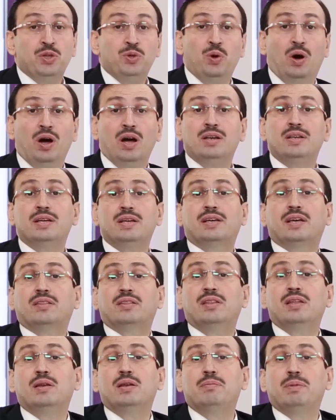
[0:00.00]
يعاني
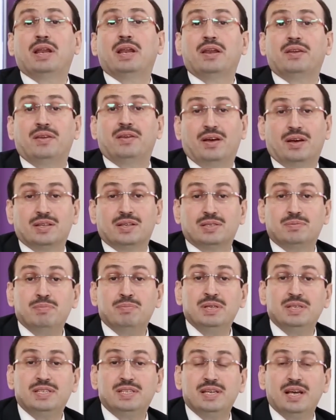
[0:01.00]
كثير من الناس
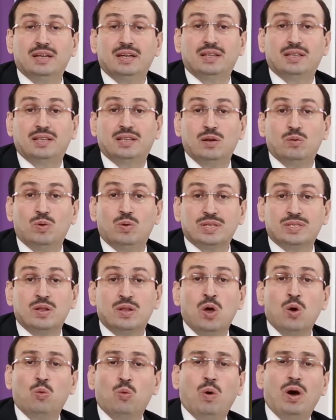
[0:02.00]
من زيادة الوزن
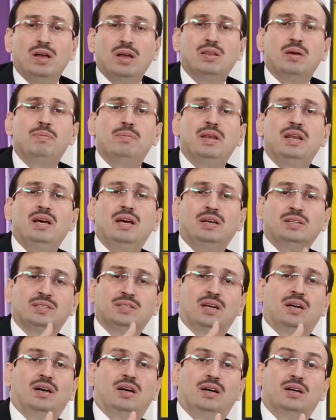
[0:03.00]
وهذا
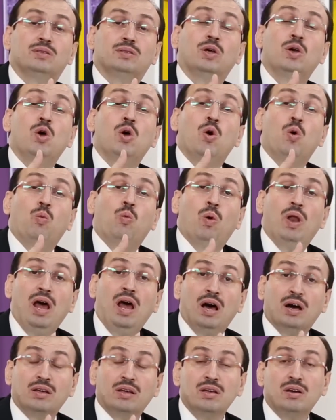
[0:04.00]
بالإحصاءات
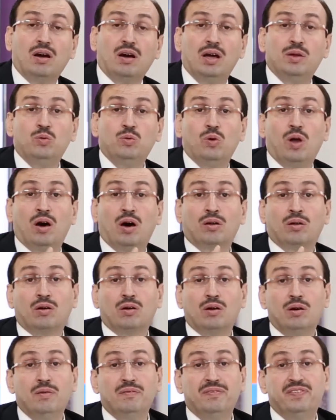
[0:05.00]
والحقيقة أن
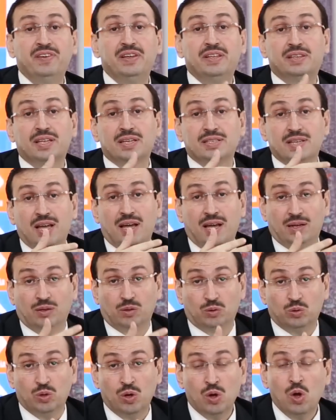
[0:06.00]
الأرقام في
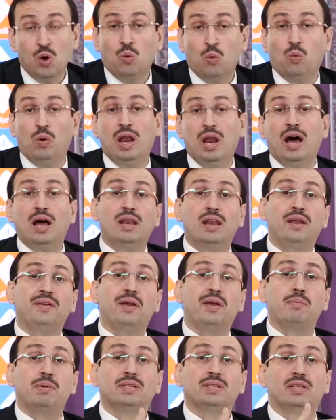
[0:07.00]
تزايد ولعل
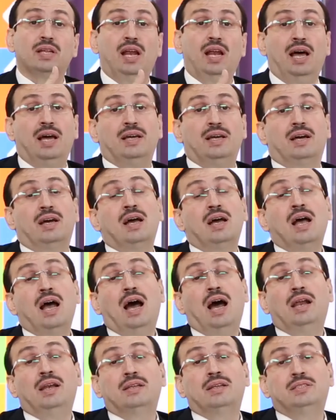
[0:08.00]
نمط الحياة
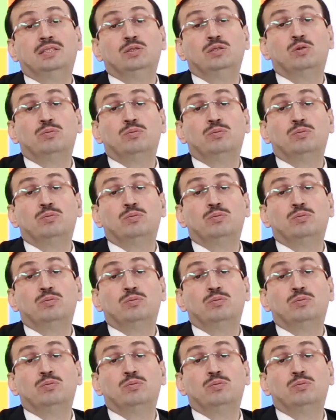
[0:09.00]
التي